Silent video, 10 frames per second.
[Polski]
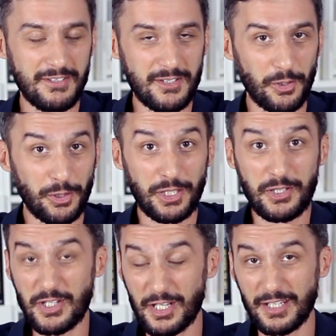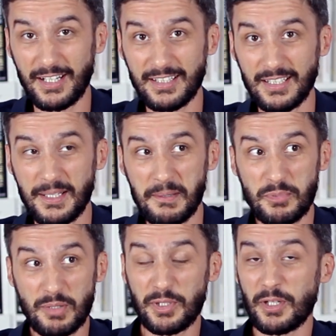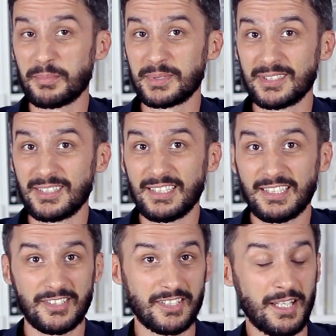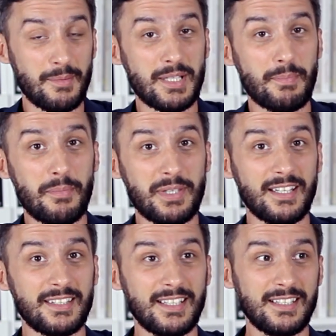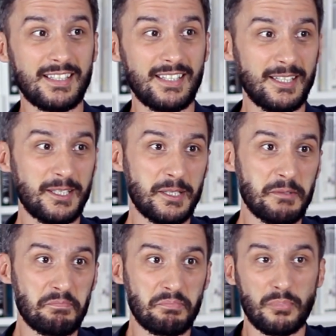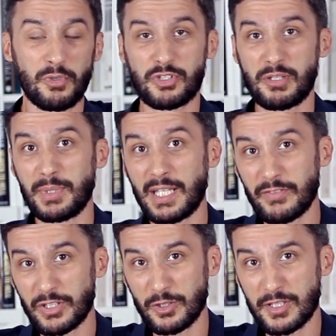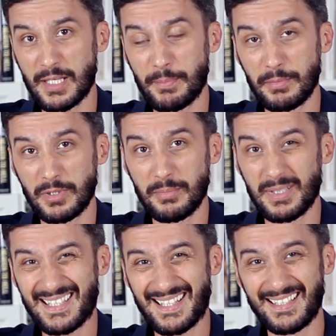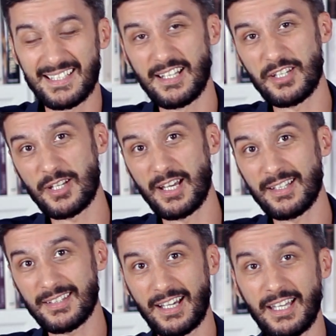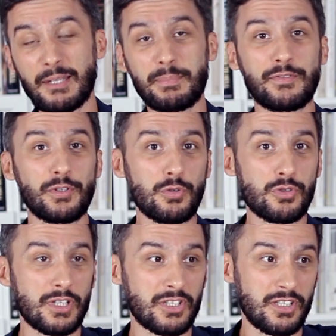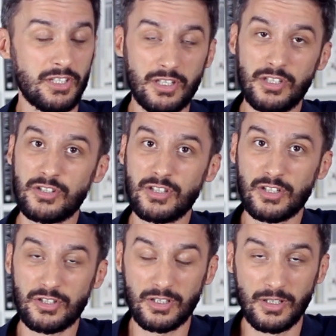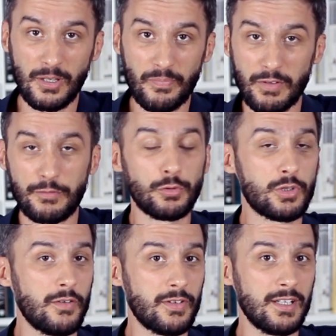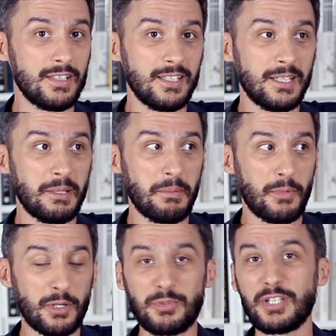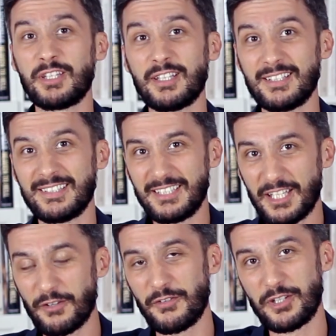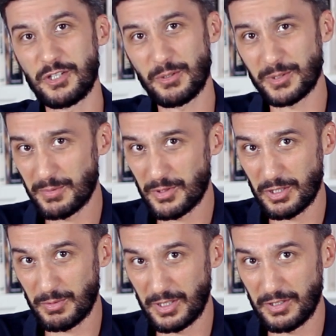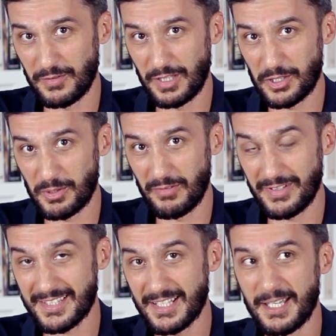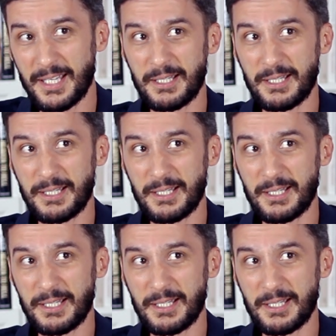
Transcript: istotnych księgach, przeminą, zostaną zapomniane i może my nawet o nich zapomnimy za ileś lat, a na pewno już nasze dzieci czy nasi wnukowie mogą nigdy nie dowiedzieć się o tym, co się kiedyś wydarzyło. Więc